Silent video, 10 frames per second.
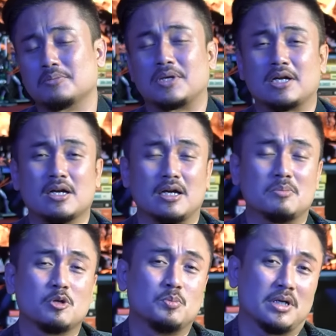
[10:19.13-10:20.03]
tapi mereka nggak
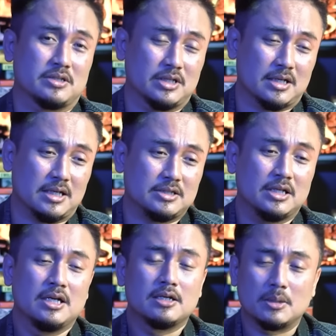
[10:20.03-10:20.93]
mau bekerja
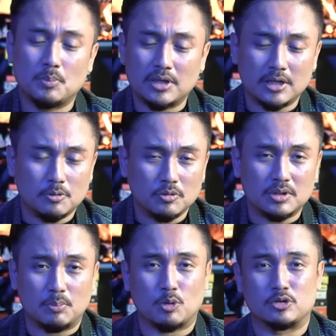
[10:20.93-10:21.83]
keras dan
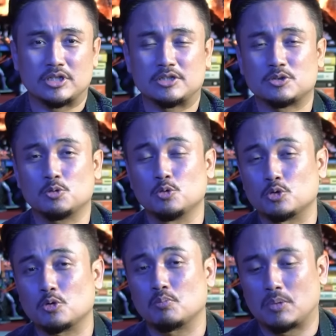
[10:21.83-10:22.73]
mengikuti proses
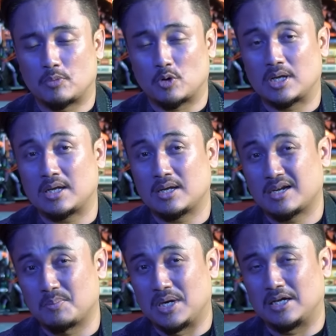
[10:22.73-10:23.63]
untuk memperoleh
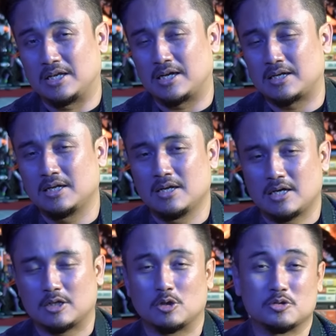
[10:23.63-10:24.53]
kebahagiaan
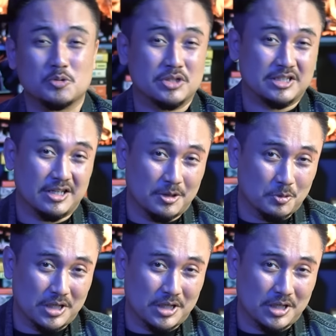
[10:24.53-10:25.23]
atau kesuksesan itu